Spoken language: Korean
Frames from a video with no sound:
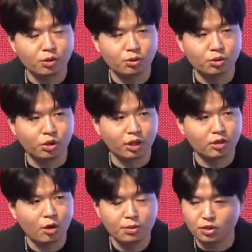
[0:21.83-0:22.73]
위주로 저희가
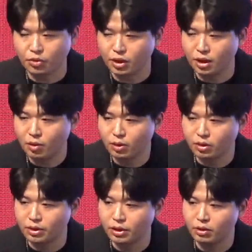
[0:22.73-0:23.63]
사업을 전개를 하고
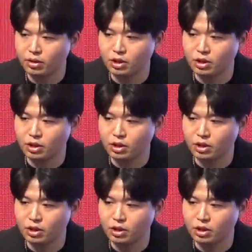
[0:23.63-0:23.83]
있는데요.